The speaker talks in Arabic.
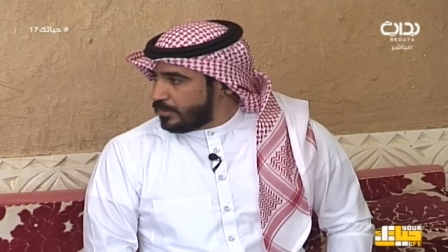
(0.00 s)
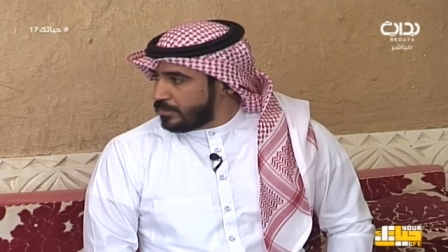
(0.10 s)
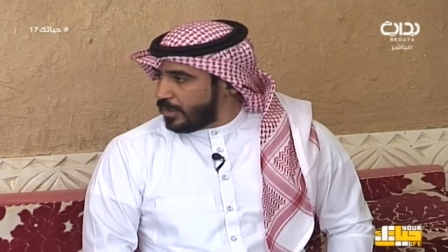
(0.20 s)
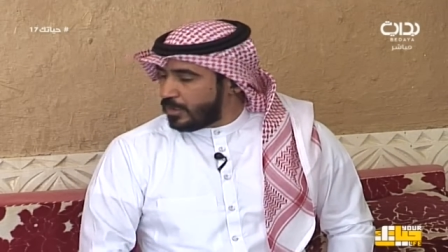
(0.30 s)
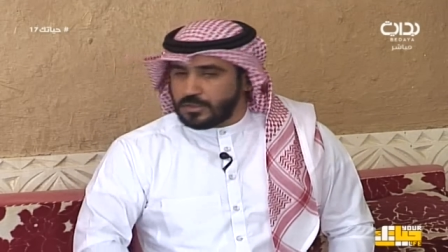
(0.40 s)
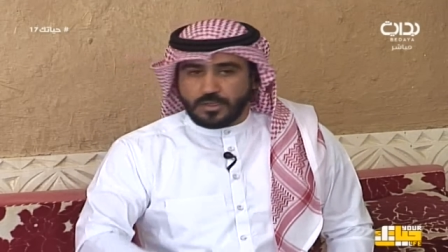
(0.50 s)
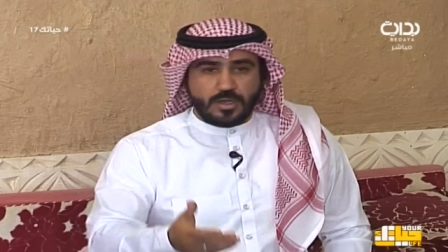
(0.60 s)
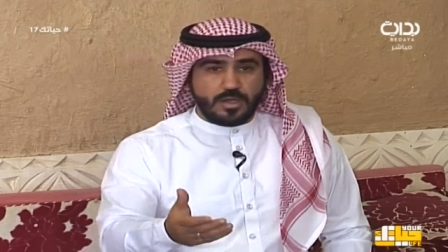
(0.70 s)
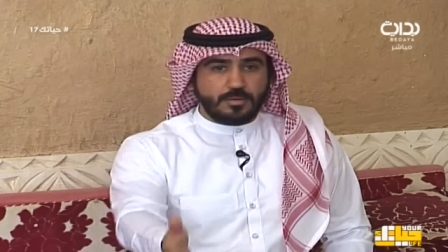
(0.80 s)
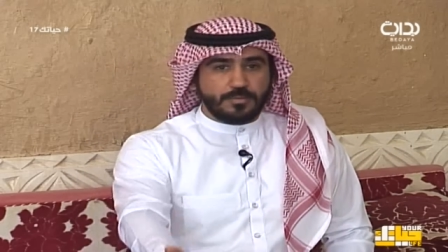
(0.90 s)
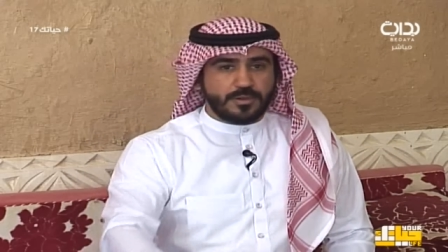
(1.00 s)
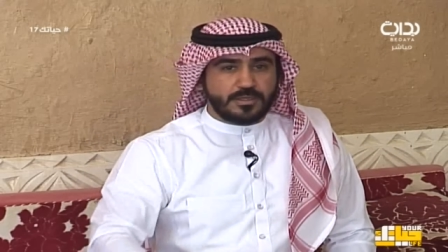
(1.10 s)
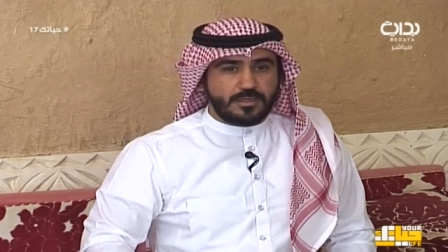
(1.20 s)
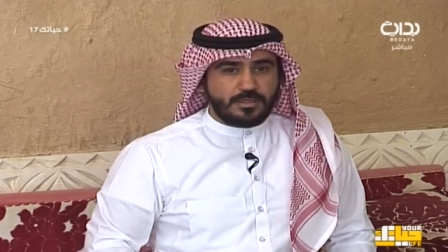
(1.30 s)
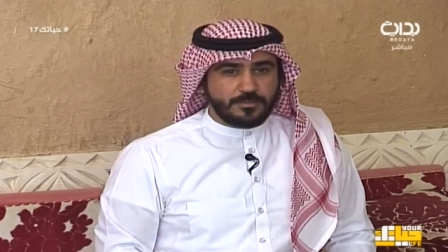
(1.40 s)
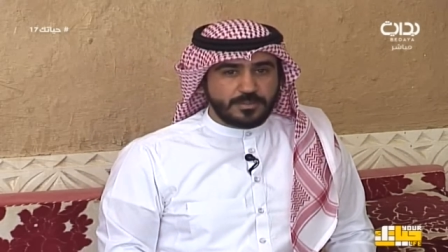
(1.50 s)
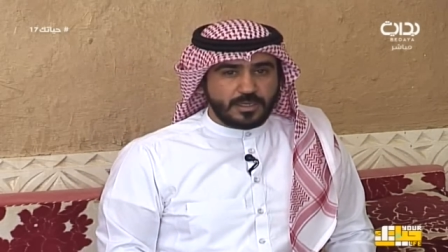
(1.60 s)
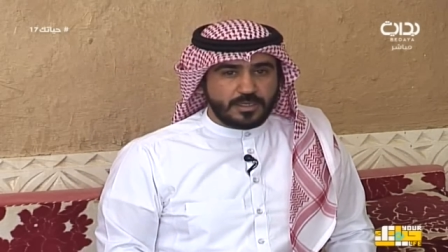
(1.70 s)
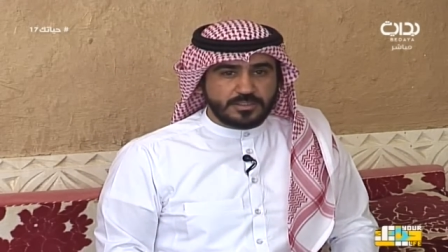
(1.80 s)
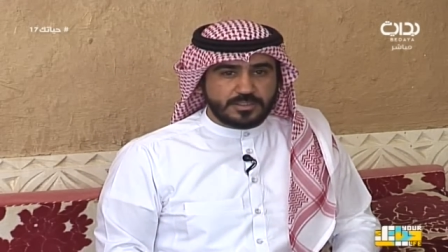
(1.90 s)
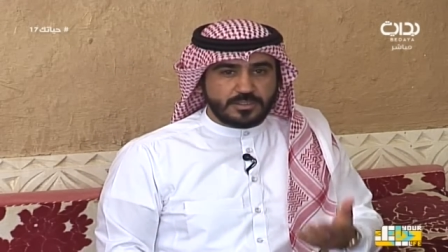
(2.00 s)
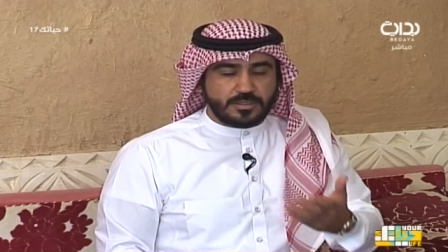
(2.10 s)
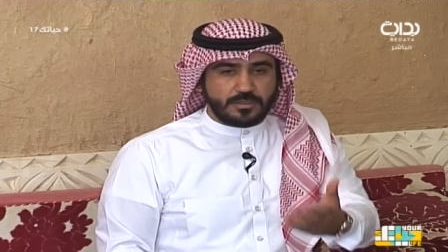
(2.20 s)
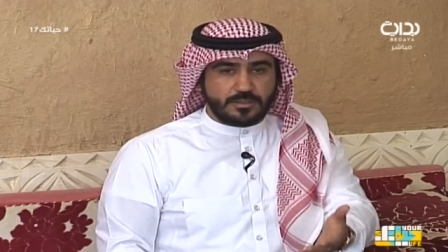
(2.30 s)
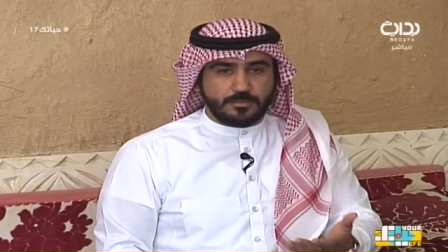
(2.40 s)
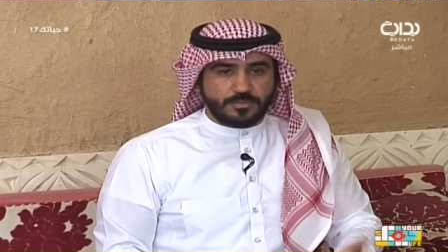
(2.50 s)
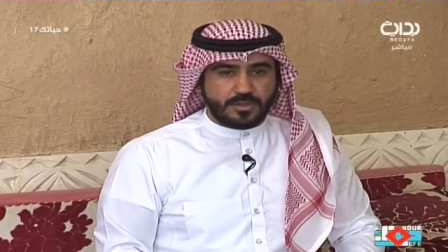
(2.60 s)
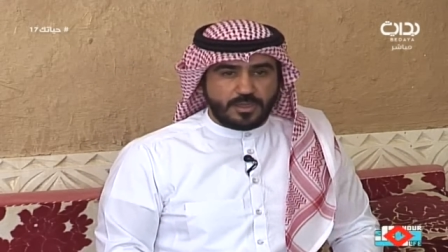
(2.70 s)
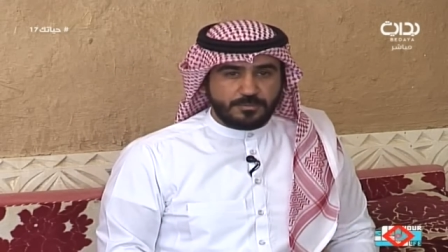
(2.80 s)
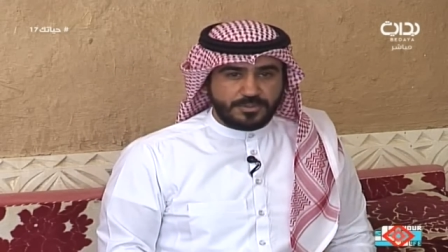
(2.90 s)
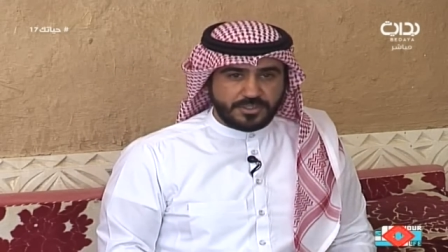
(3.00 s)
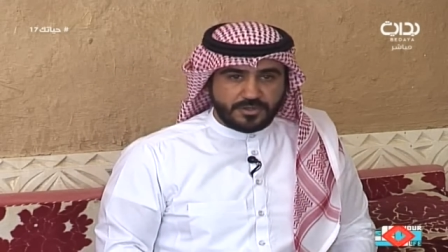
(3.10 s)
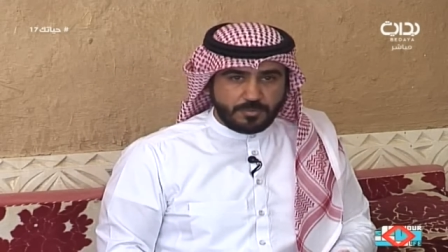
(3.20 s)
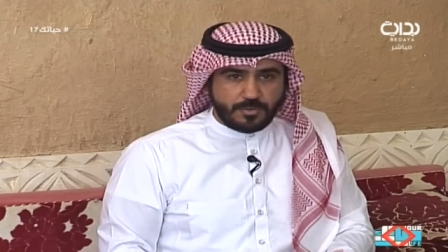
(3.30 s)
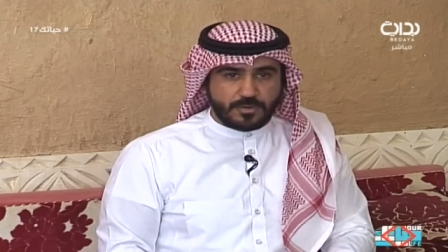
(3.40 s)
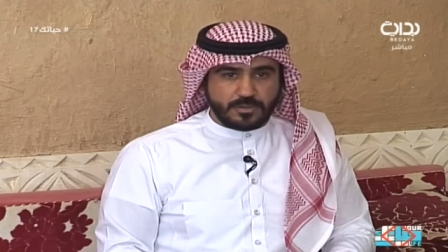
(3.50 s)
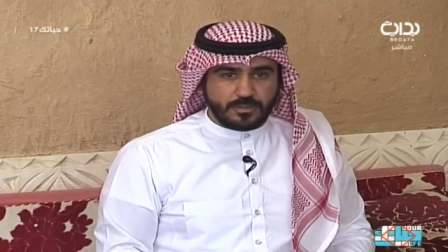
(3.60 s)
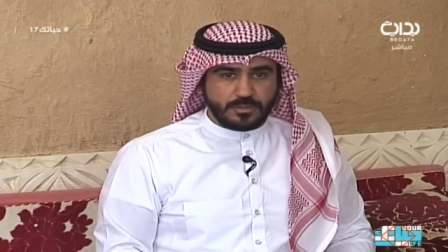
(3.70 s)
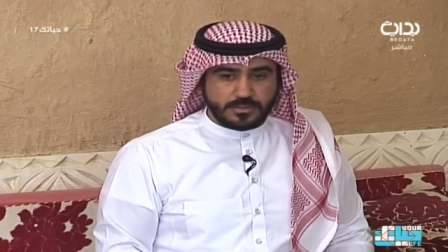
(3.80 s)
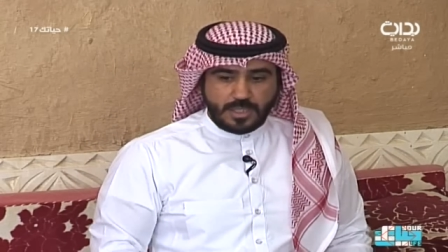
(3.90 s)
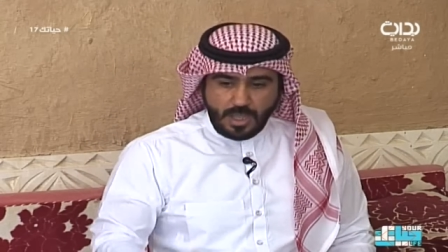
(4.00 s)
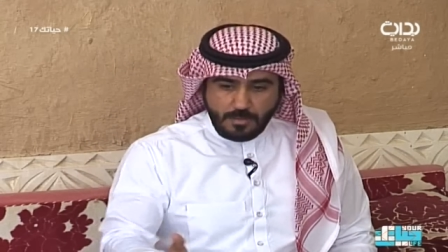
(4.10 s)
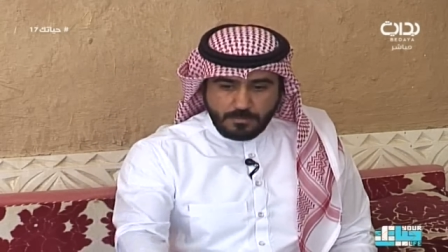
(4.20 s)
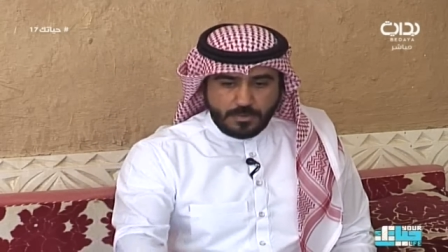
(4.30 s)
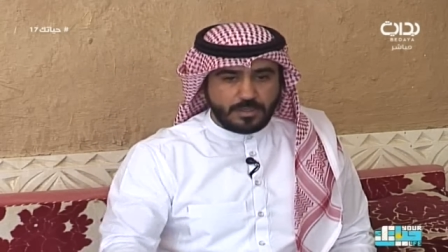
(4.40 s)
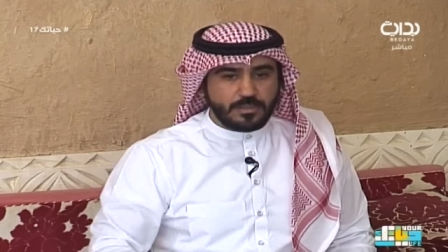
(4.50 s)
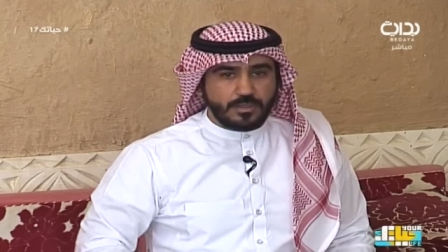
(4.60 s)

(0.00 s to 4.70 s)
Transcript: يا اخي ابرك للحمل يا اخي انت مثل البعير ابرك تحمل